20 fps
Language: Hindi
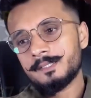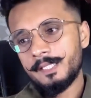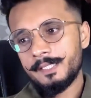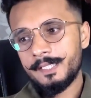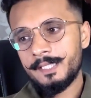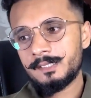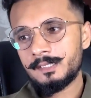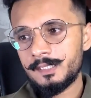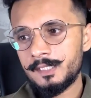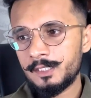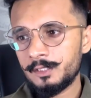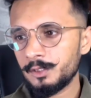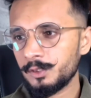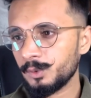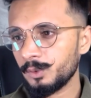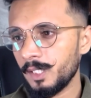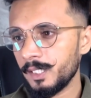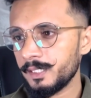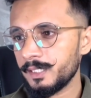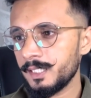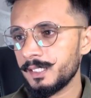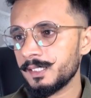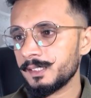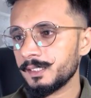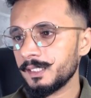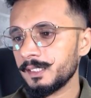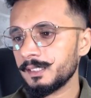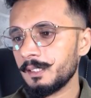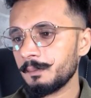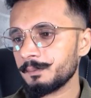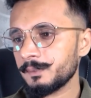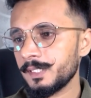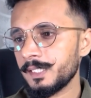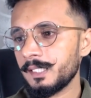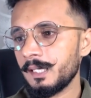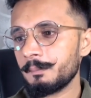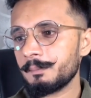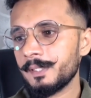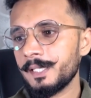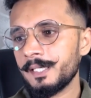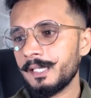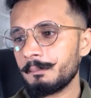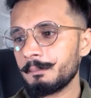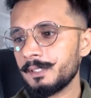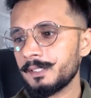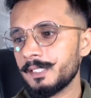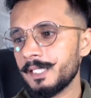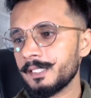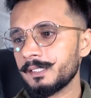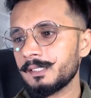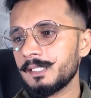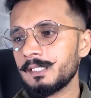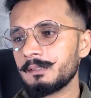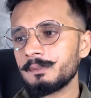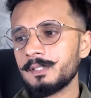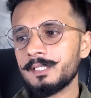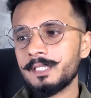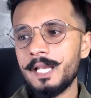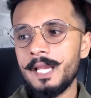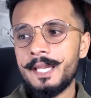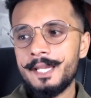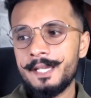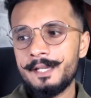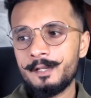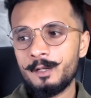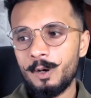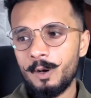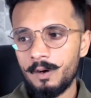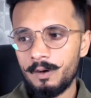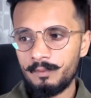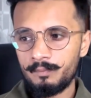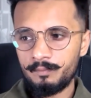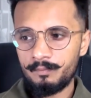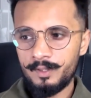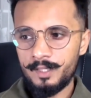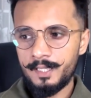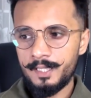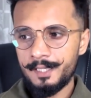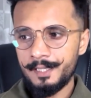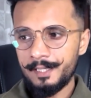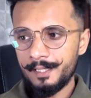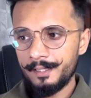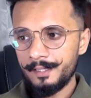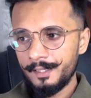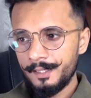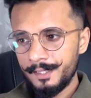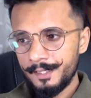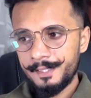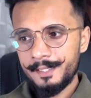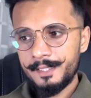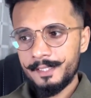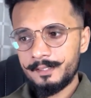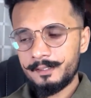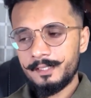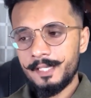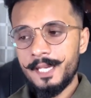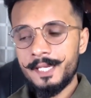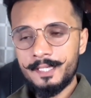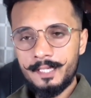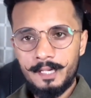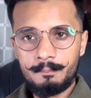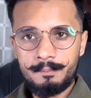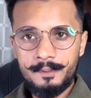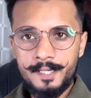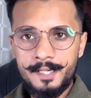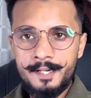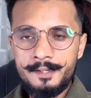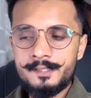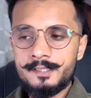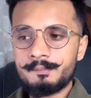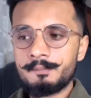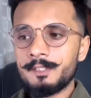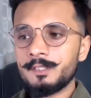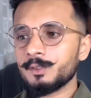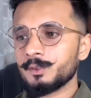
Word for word: सेकेंड चीज चलिए दोस्तों अगेन इसके तरफ से एक अपडेट हमें देखने को मिल रहा है एंड ऑफ ईयर टेक अपडेट जिसमें